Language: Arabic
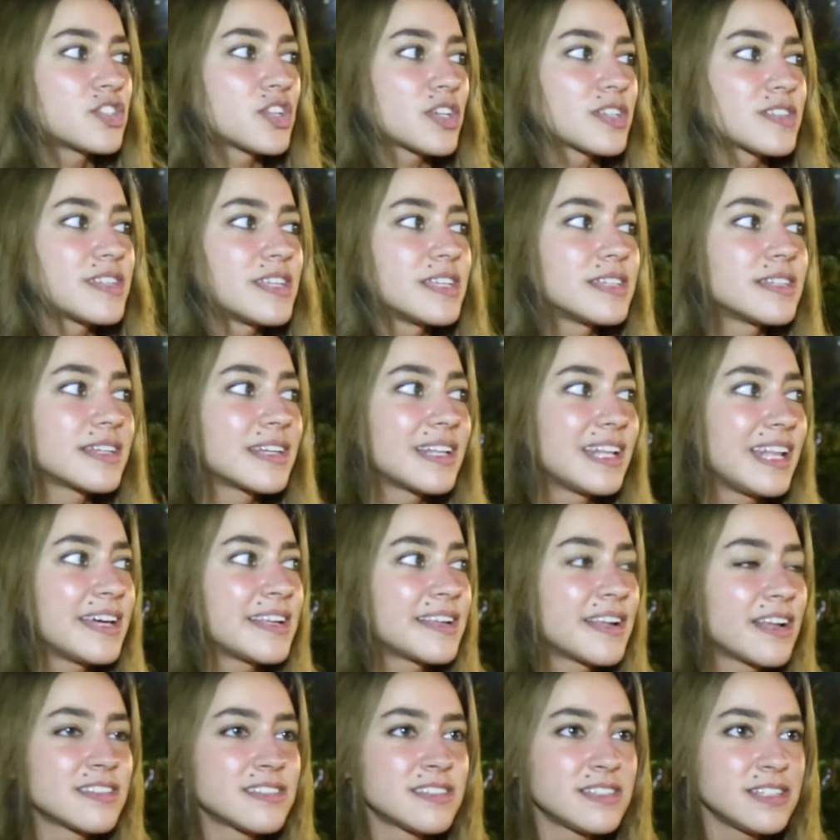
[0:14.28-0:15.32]
شخصية
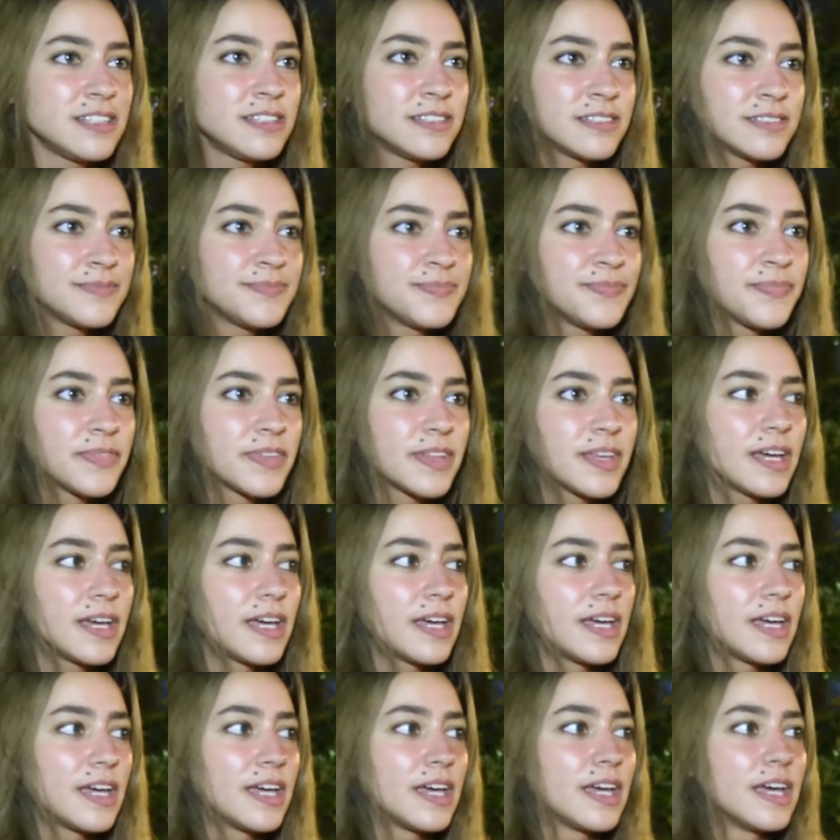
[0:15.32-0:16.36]
كلير راسين
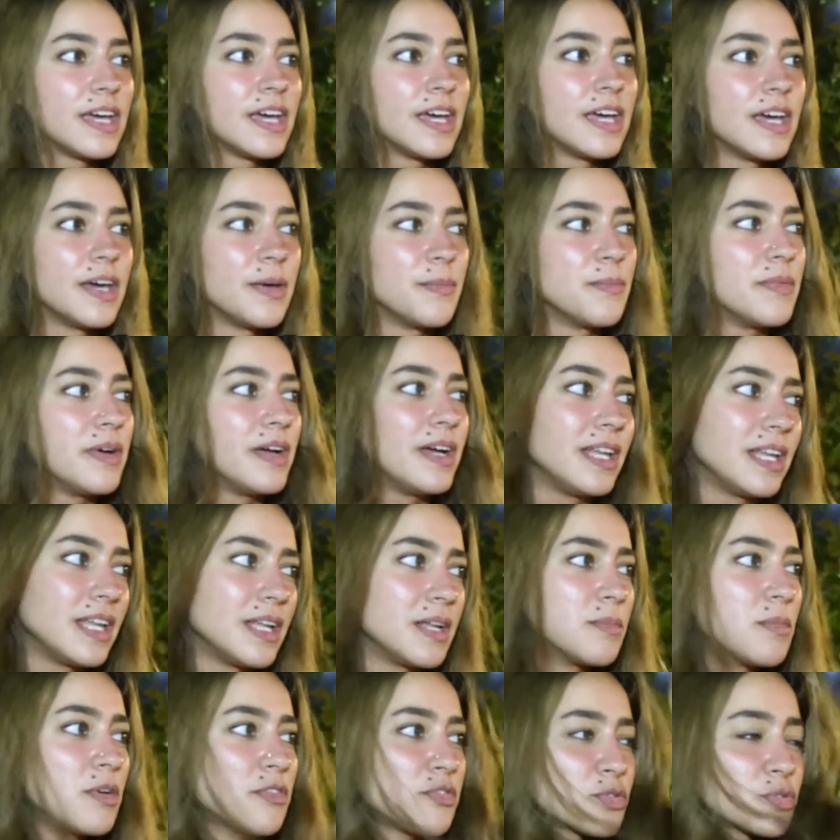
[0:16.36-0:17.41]
أه اللي
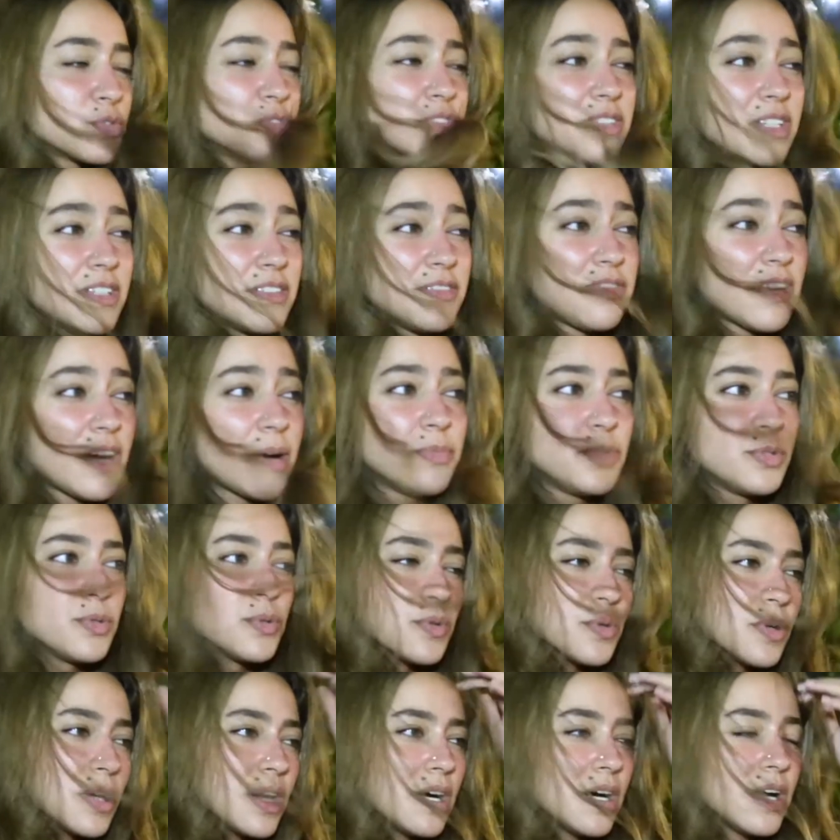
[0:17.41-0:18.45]
المفروض
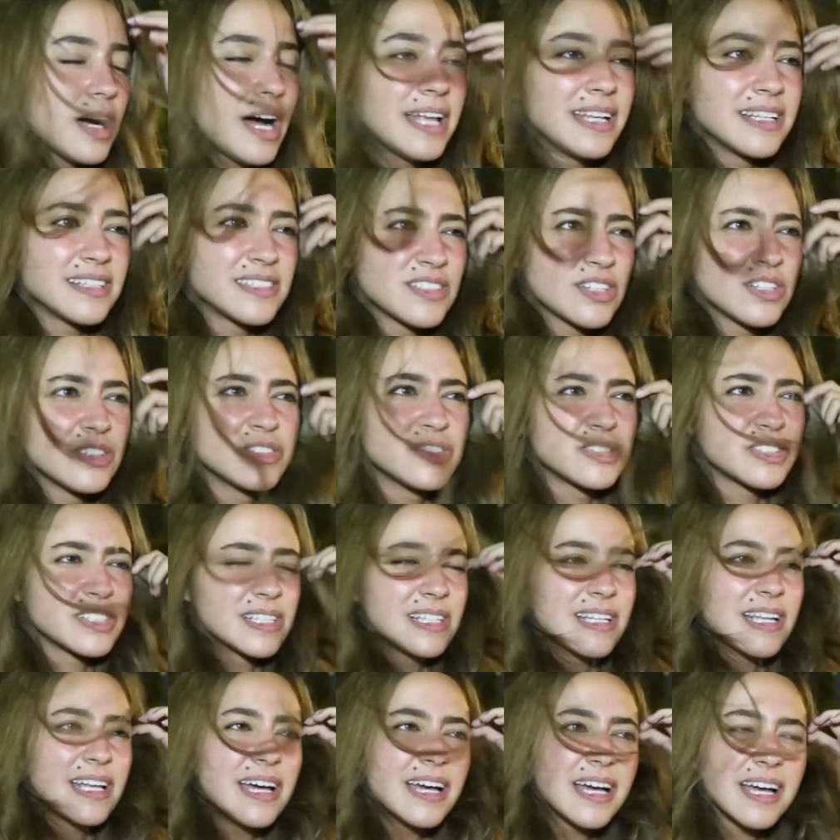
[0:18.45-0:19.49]
فابيو ألكسندر
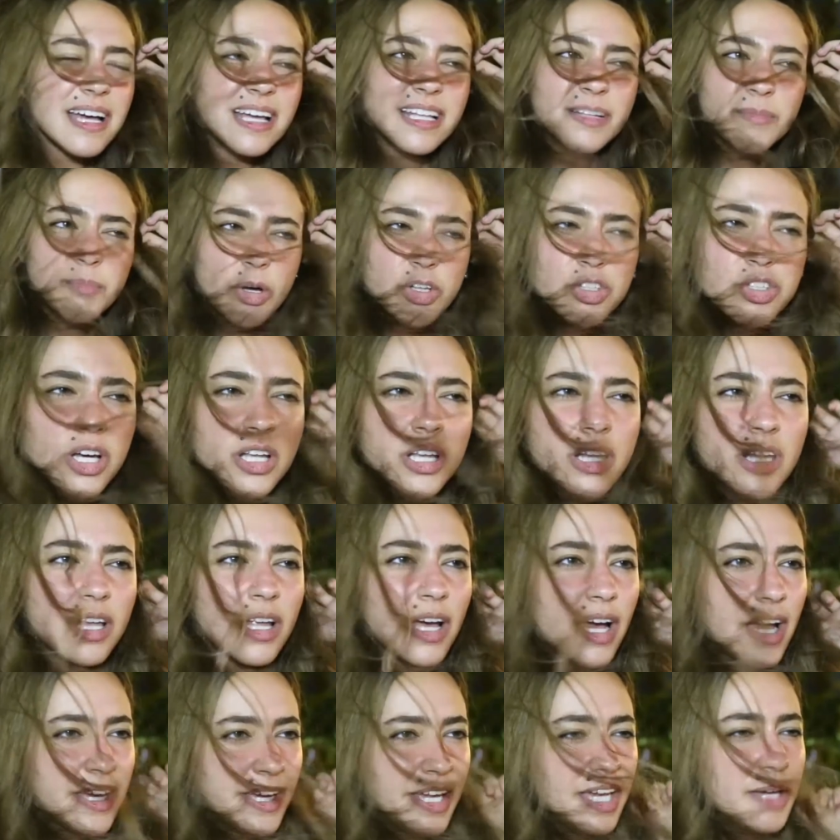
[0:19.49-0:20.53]
البطل
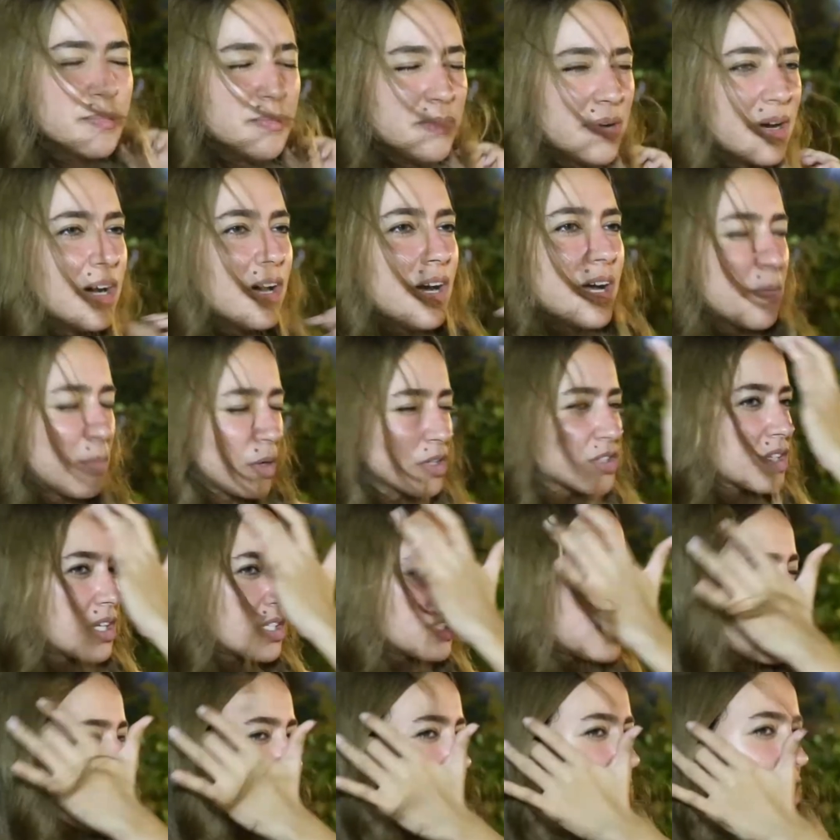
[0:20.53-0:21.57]
هيحبها هي
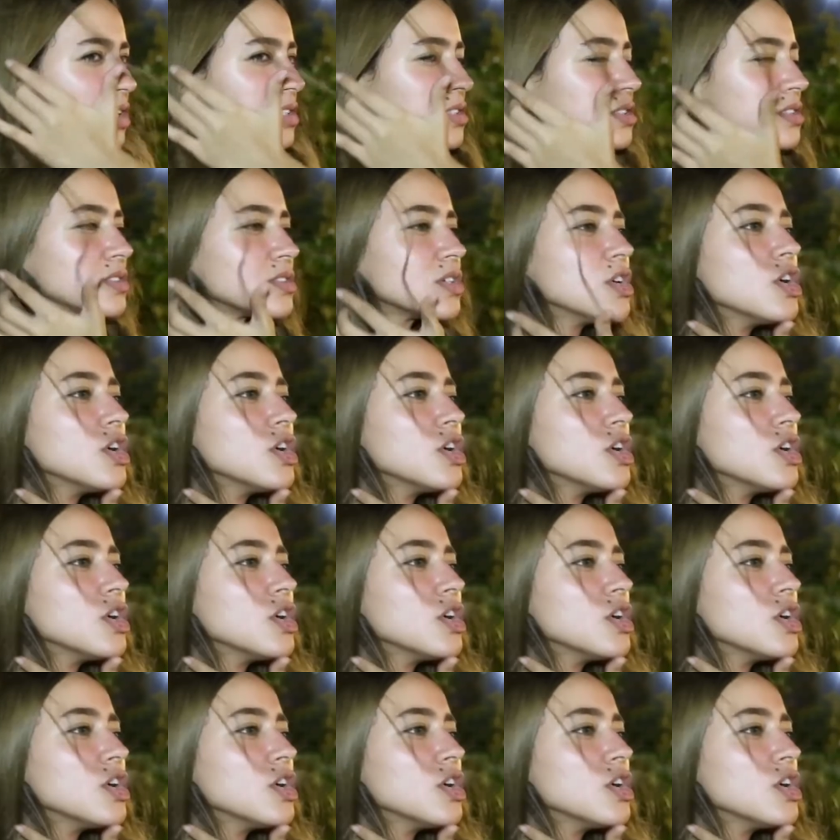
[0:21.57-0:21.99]
بطلة العرض